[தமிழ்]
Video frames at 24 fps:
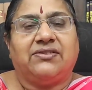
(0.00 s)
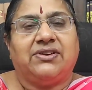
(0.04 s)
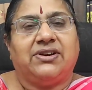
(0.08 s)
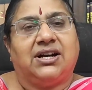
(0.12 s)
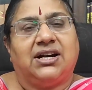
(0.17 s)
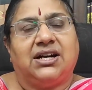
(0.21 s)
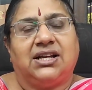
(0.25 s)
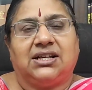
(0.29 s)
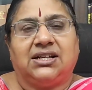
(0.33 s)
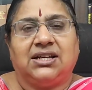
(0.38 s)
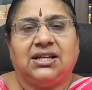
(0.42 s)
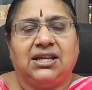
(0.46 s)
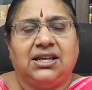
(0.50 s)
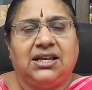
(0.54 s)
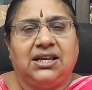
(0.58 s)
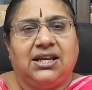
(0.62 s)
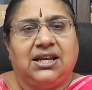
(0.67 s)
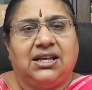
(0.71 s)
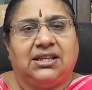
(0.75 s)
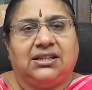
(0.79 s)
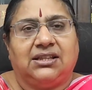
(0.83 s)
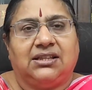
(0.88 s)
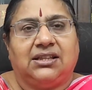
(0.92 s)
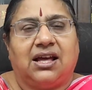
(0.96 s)
தவறுகளுக்கு
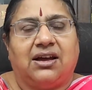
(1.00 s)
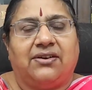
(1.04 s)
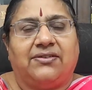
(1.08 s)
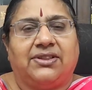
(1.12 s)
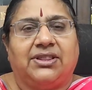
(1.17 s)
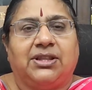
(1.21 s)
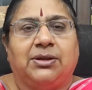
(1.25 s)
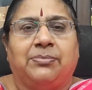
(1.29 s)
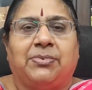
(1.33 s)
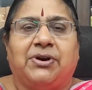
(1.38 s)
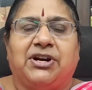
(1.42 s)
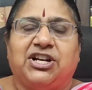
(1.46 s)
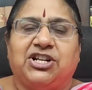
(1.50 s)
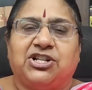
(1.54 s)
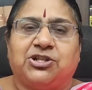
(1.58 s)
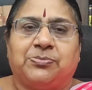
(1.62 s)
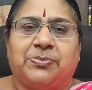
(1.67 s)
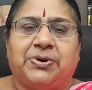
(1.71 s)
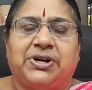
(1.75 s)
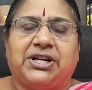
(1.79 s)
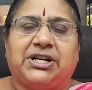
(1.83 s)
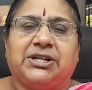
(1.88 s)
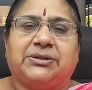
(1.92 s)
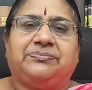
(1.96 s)
இதுதான் வந்து
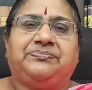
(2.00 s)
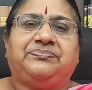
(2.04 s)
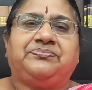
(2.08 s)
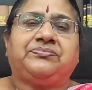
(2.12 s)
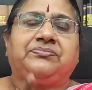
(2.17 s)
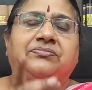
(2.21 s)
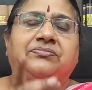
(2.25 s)
பனிஷ்மெண்ட்